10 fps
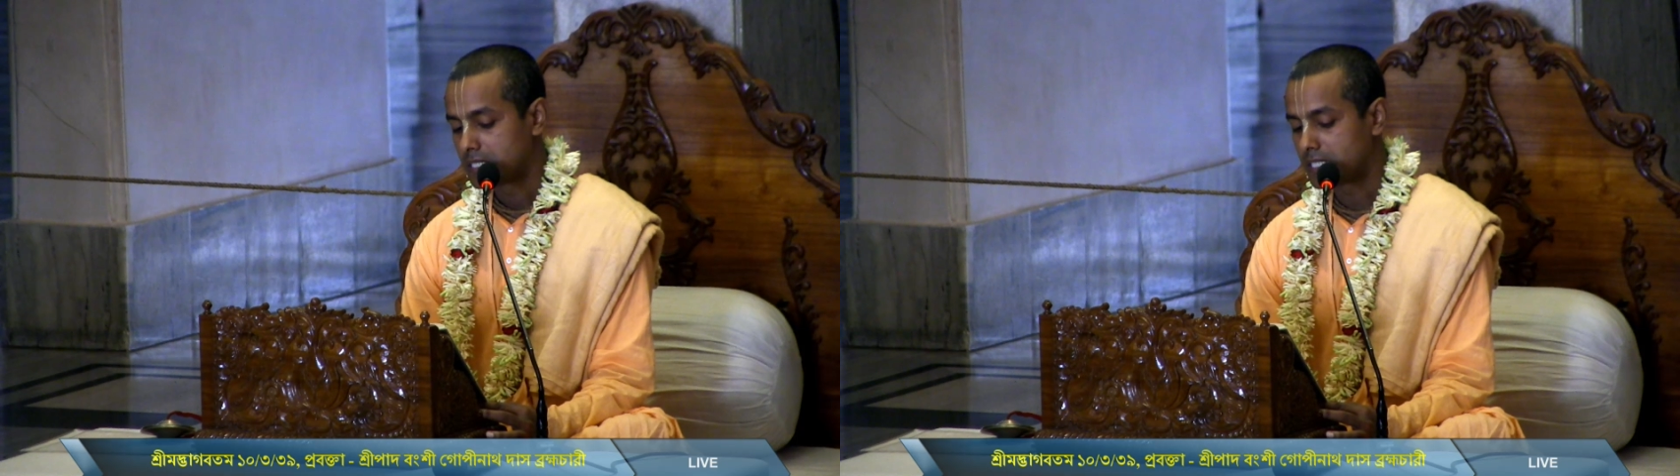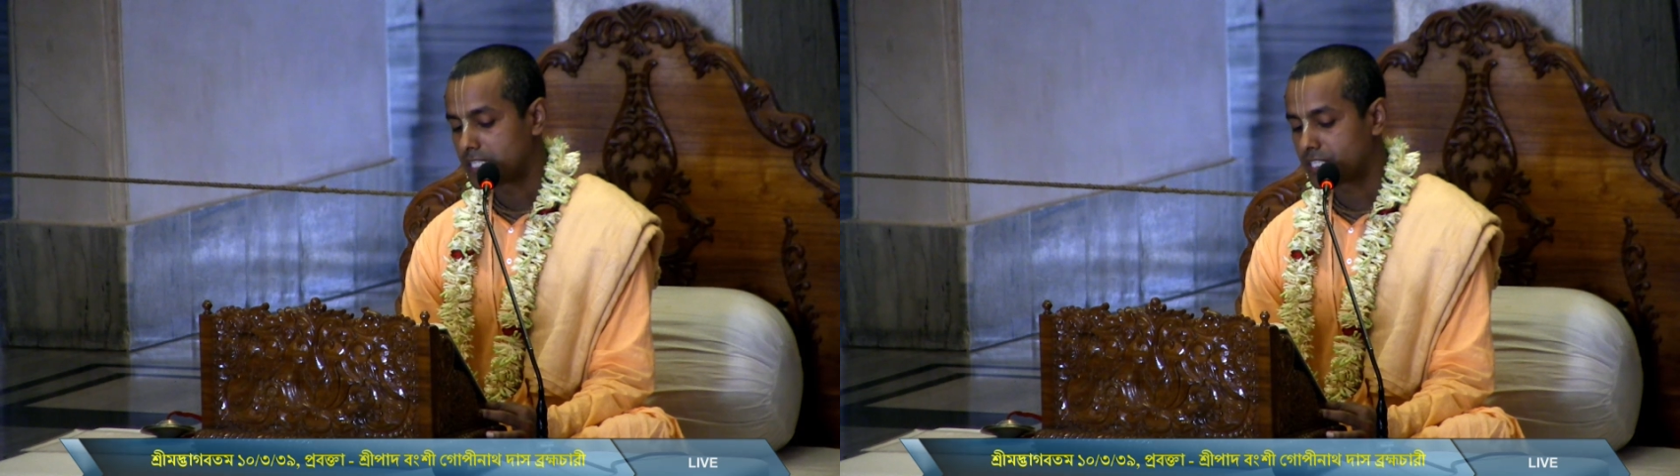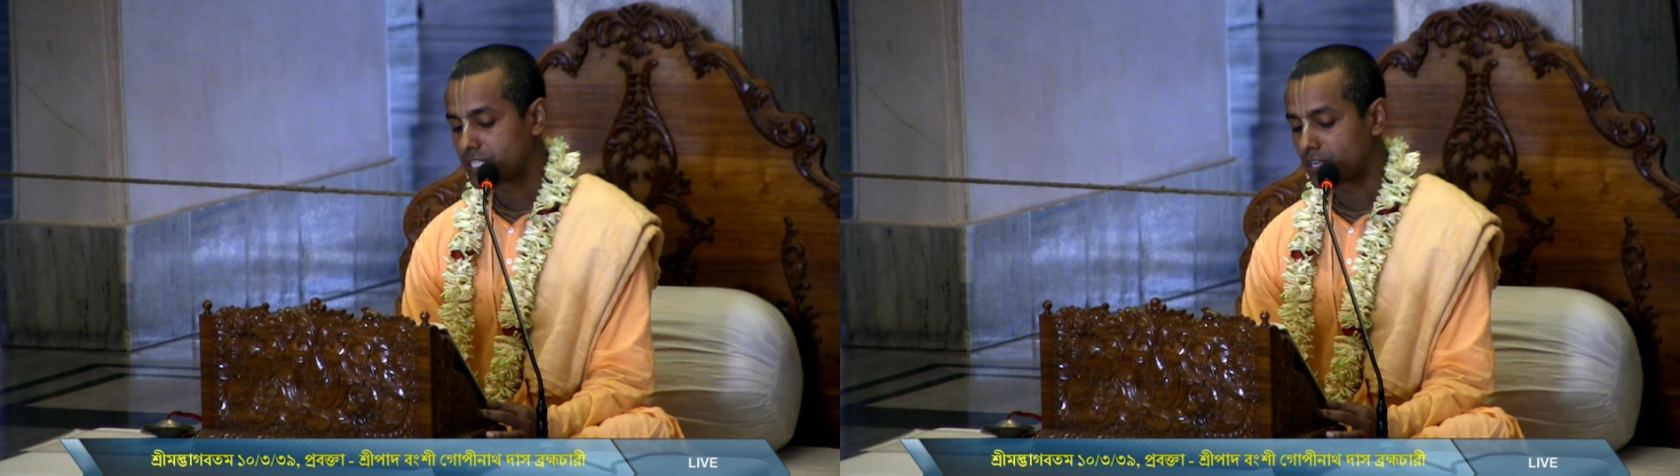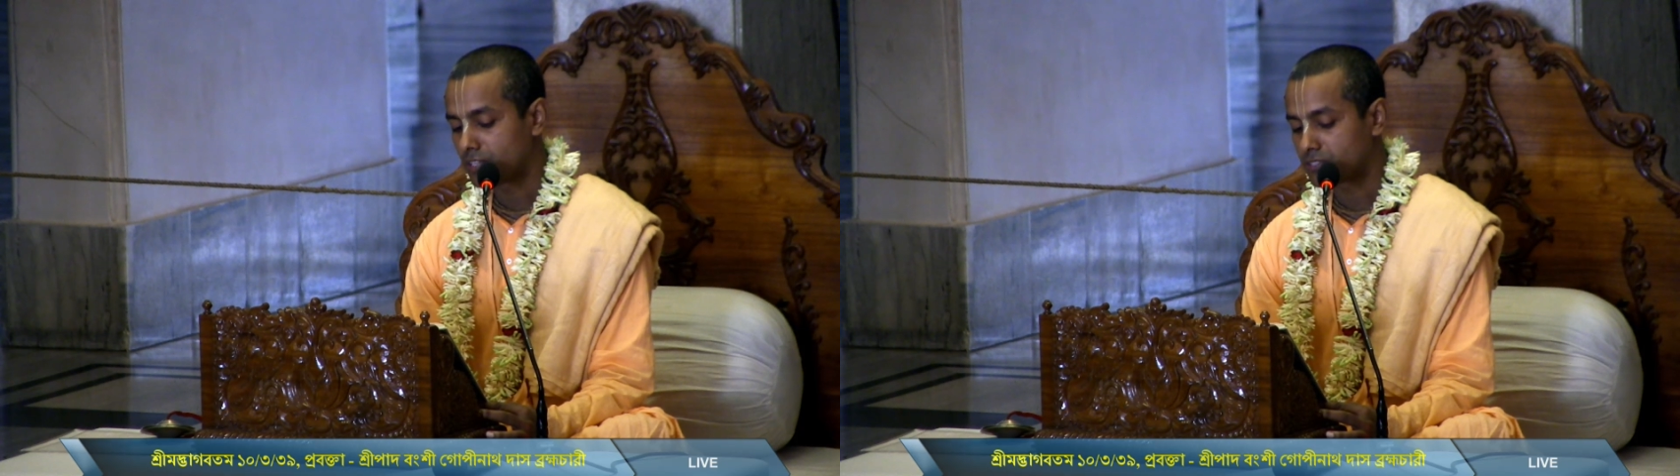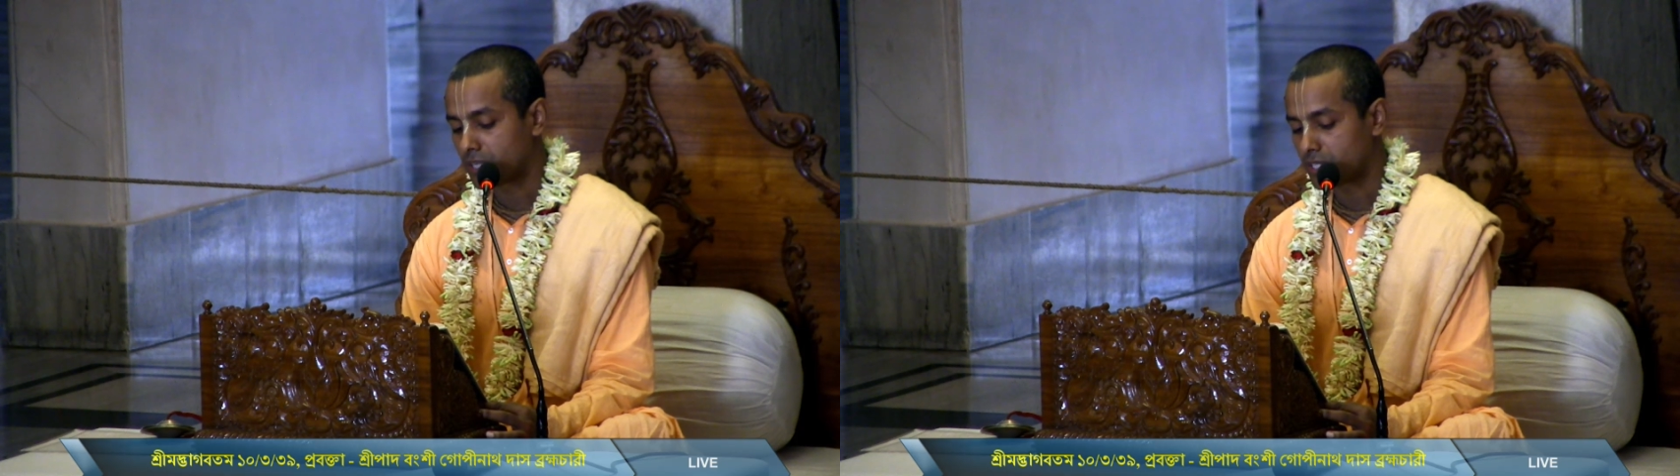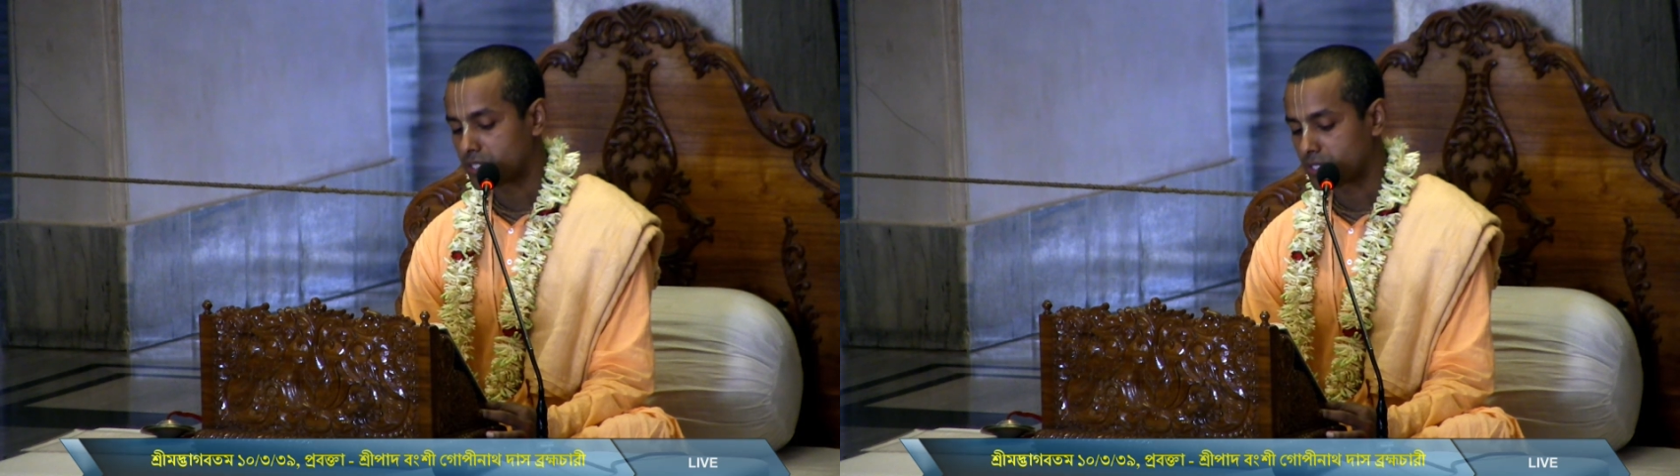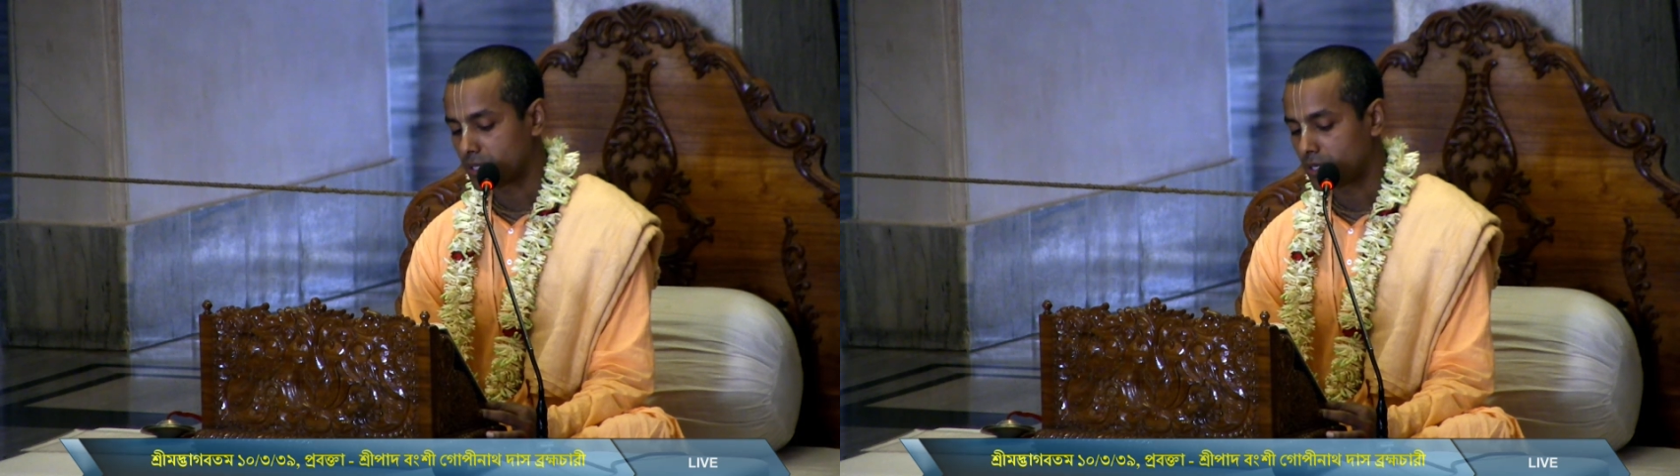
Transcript: নিষ্কিনঞ্চস্য